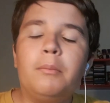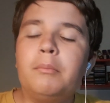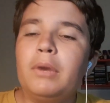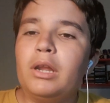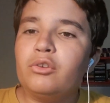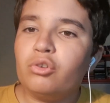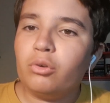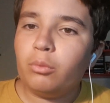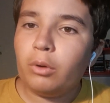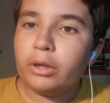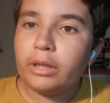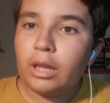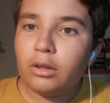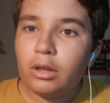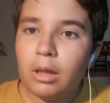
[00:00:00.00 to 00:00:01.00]
me la sono
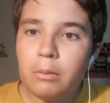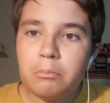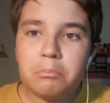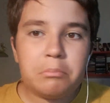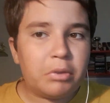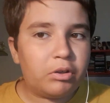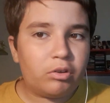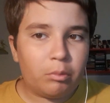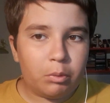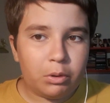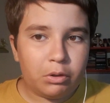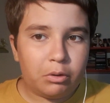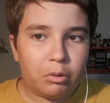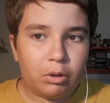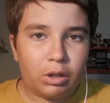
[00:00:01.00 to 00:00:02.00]
guardata, pensavo
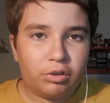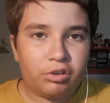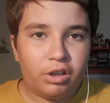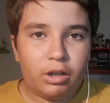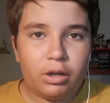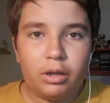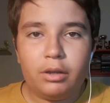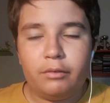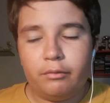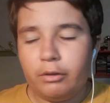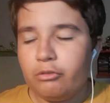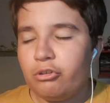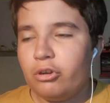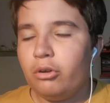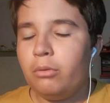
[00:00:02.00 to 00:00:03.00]
di collassare,
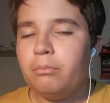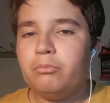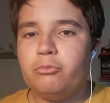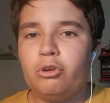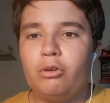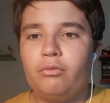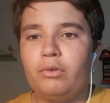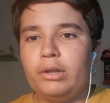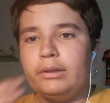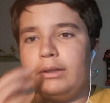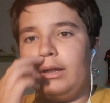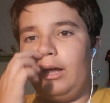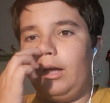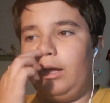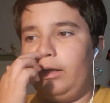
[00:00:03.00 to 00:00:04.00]
invece no, ce l'ho
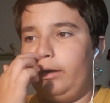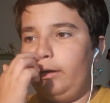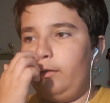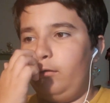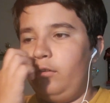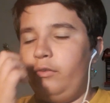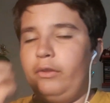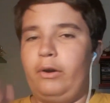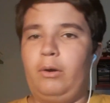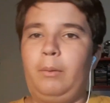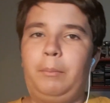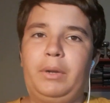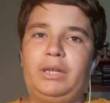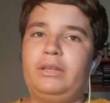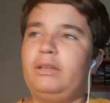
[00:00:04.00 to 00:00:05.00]
fatta a ah, resistere alla
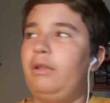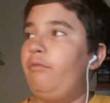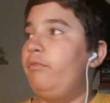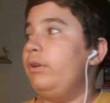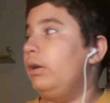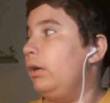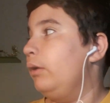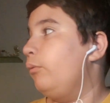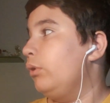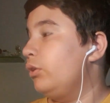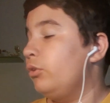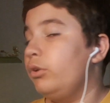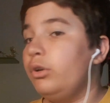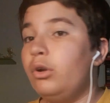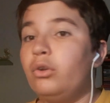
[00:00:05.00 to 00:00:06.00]
partita fino alle
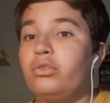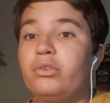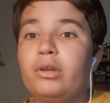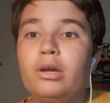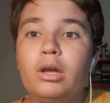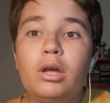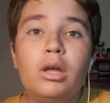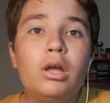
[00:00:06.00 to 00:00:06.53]
4 di notte.